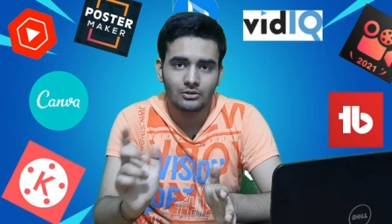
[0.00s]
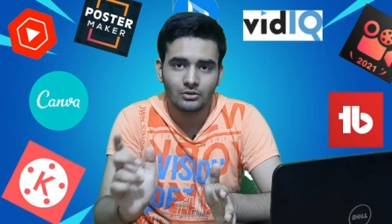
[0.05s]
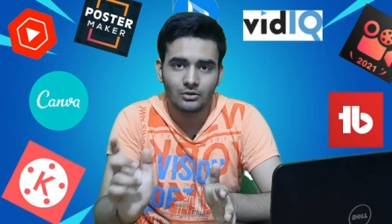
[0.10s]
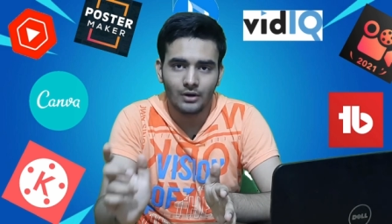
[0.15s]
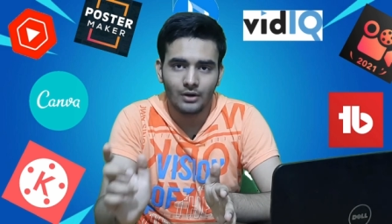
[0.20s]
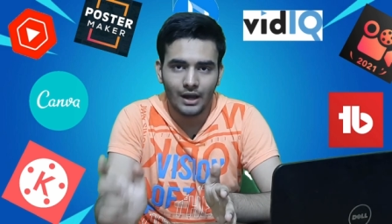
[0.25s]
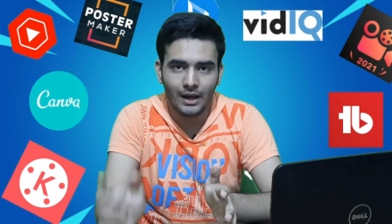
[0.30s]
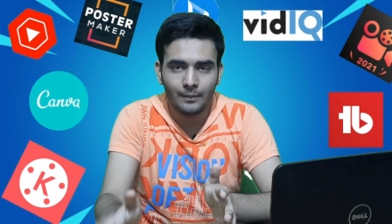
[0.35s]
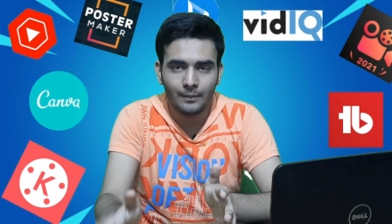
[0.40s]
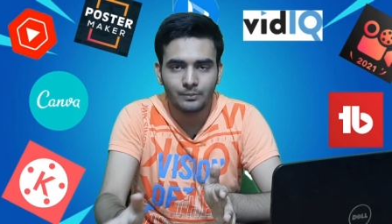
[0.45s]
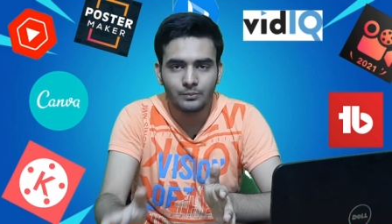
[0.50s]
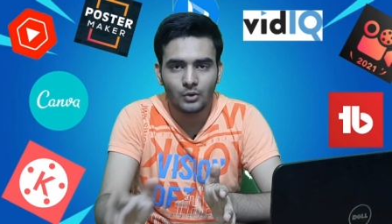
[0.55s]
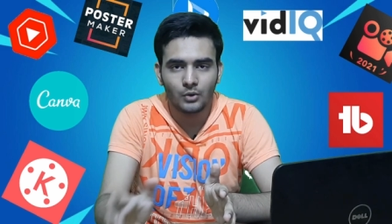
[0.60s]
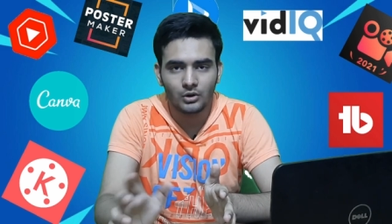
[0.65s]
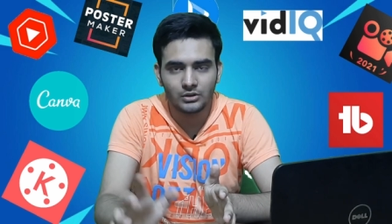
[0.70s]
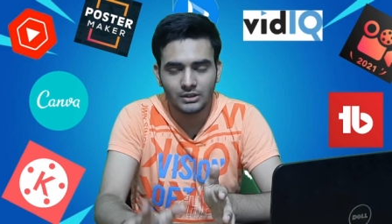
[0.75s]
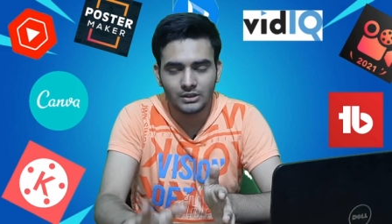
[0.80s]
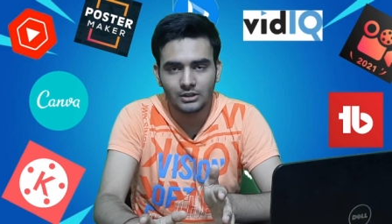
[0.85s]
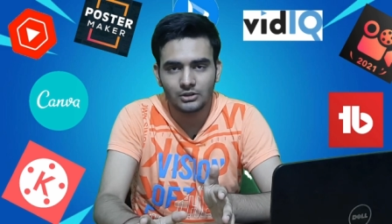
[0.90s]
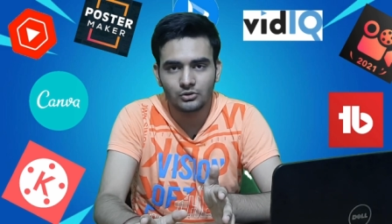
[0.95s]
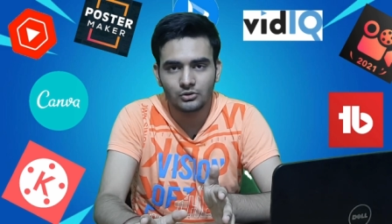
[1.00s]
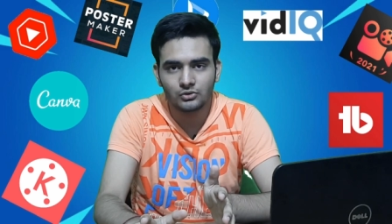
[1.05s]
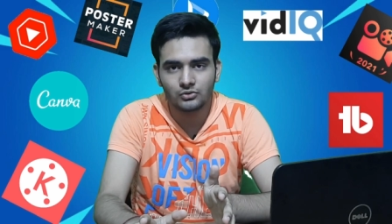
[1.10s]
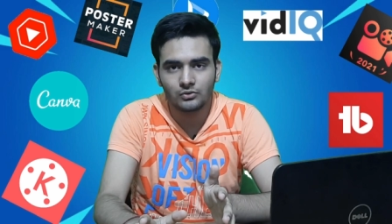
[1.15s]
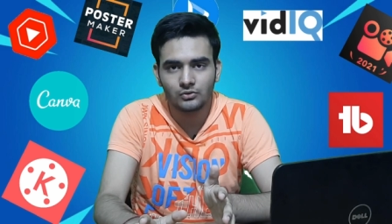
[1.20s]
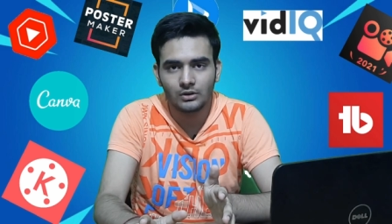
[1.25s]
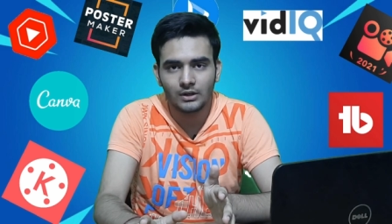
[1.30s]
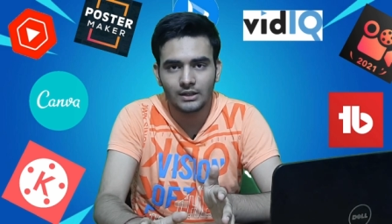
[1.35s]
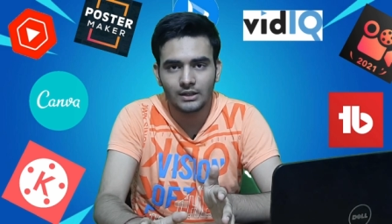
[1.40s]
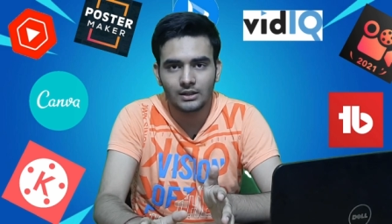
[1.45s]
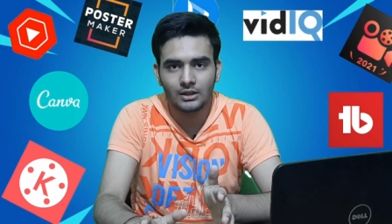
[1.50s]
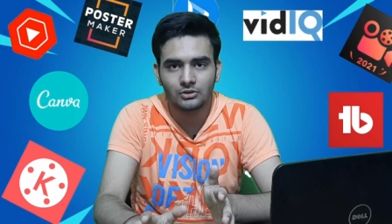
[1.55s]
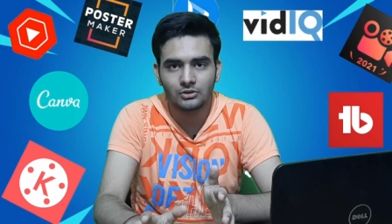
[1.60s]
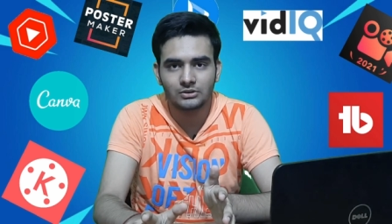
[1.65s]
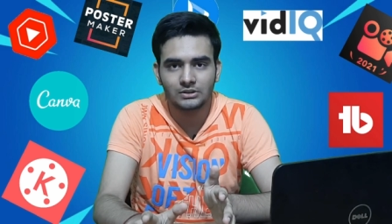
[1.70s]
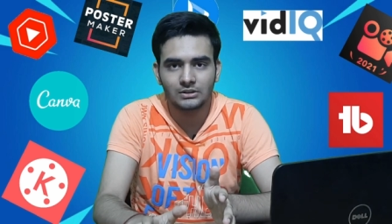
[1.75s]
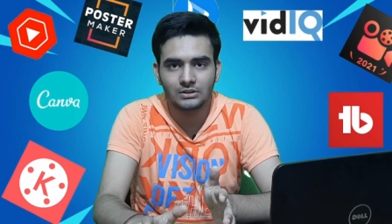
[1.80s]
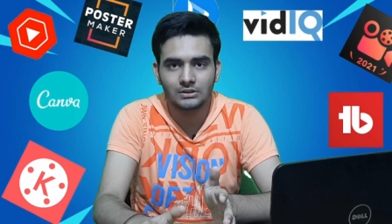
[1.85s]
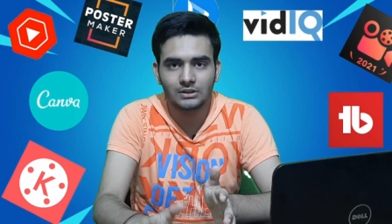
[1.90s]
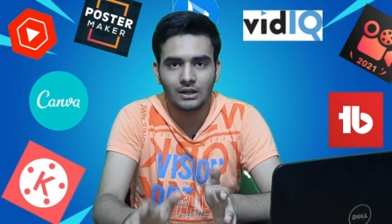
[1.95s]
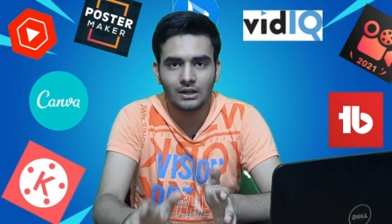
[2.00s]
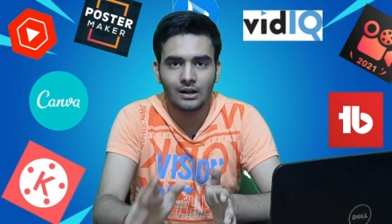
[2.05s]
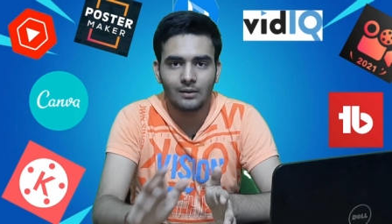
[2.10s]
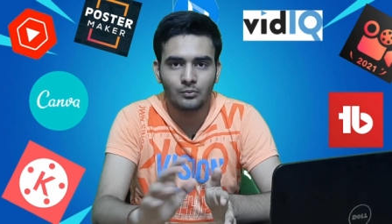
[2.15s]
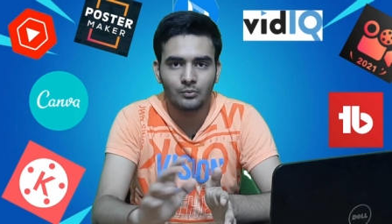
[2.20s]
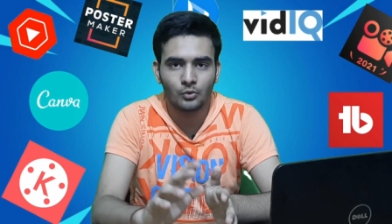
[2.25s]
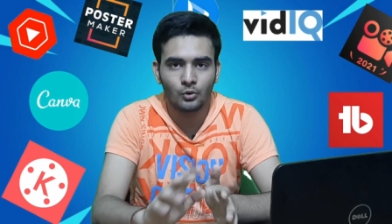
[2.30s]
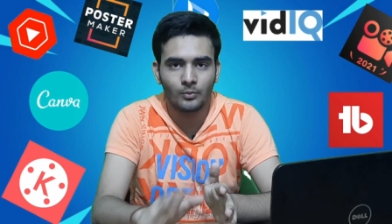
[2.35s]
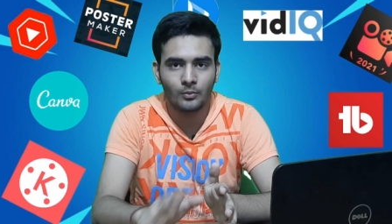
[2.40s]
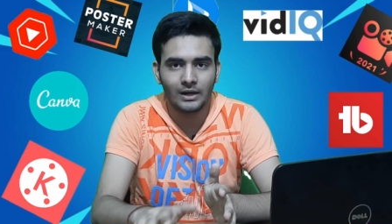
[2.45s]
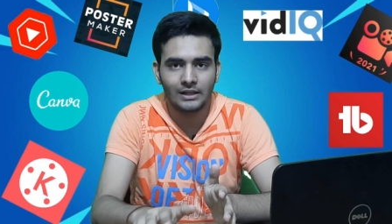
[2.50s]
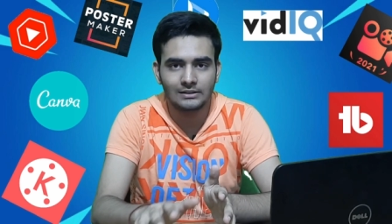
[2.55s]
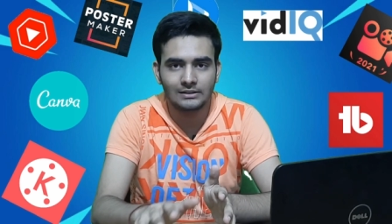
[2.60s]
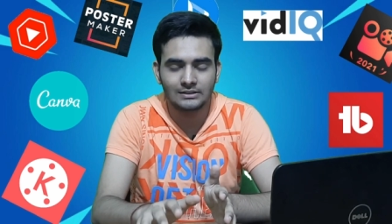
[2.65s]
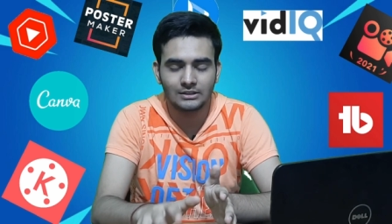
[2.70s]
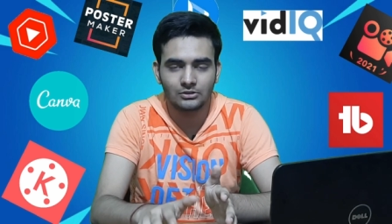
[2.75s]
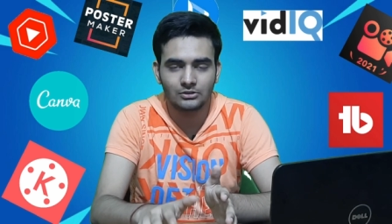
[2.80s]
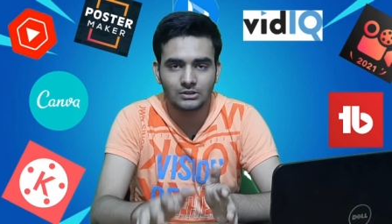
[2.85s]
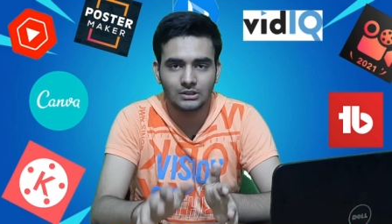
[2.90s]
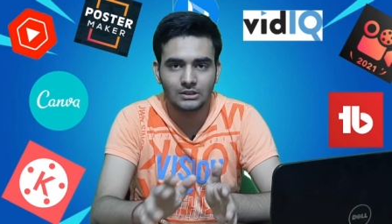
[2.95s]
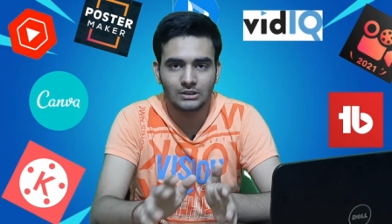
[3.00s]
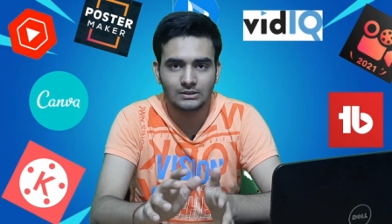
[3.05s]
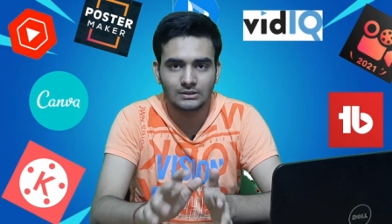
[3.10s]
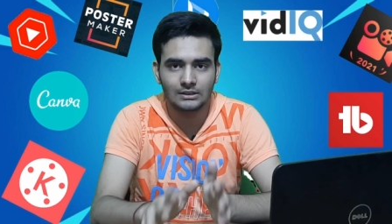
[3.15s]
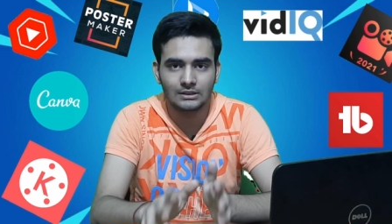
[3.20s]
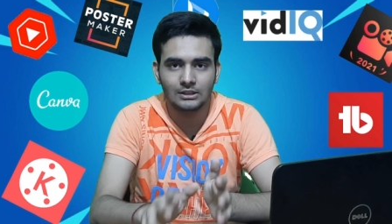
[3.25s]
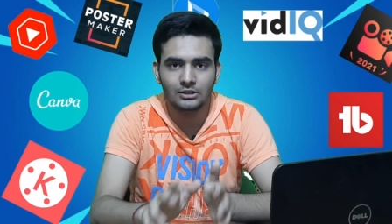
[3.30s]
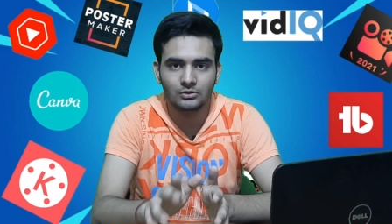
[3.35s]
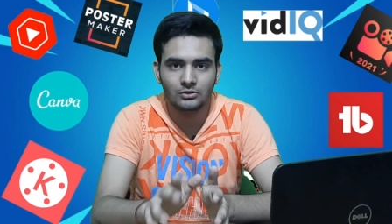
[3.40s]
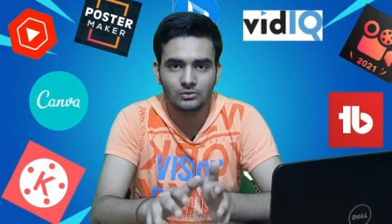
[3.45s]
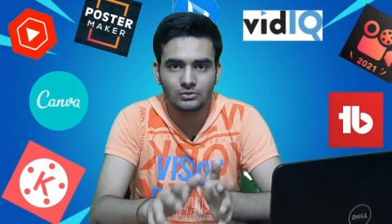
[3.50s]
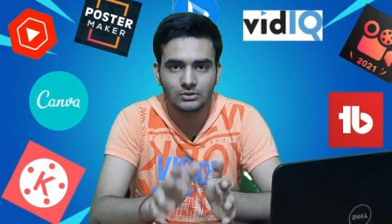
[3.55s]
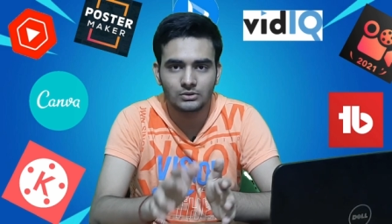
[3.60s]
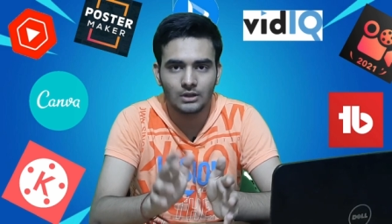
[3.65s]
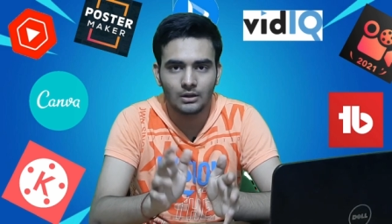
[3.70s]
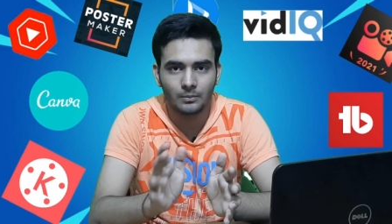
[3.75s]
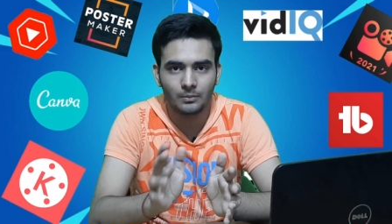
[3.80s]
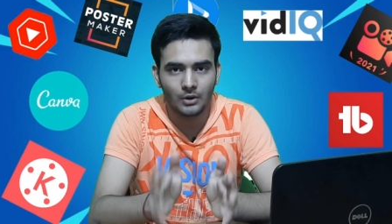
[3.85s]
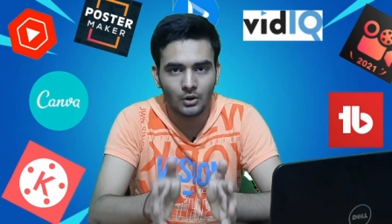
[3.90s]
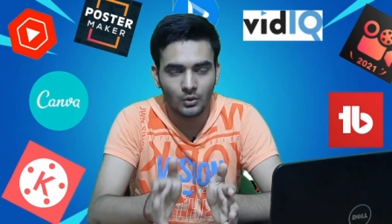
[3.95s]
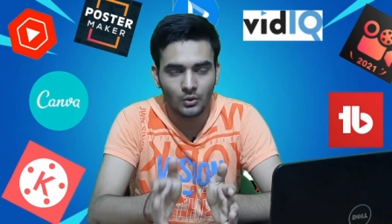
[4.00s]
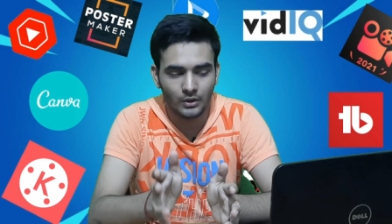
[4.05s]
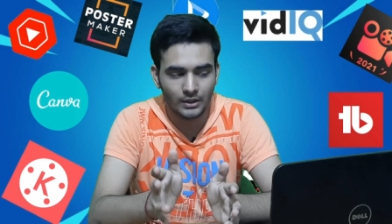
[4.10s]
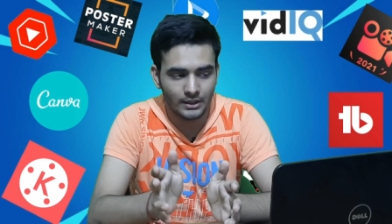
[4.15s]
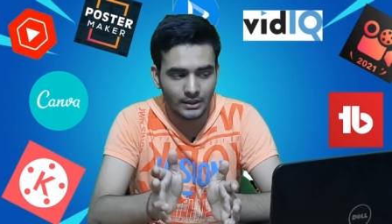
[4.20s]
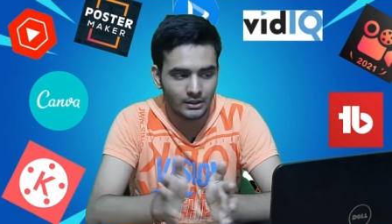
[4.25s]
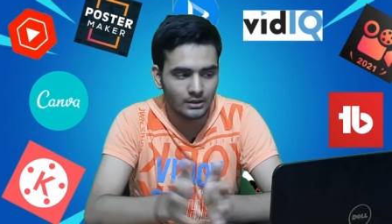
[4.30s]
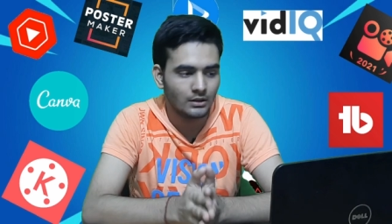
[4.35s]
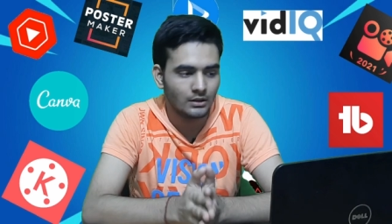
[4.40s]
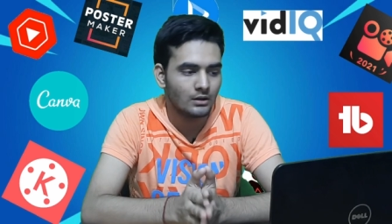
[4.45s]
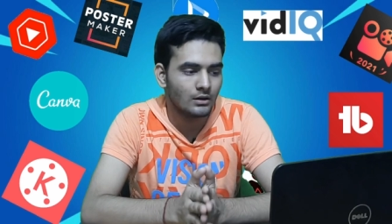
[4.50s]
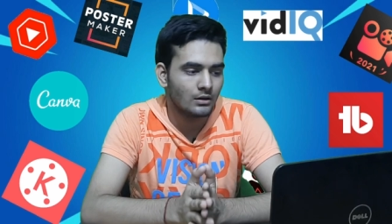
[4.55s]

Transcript: तो ऐप बहुत ज़्यादा यूज़फुल रहता है उस चीज़ के लिए आप मोबाइल से उसे ईजिली यूज़ कर पाओगे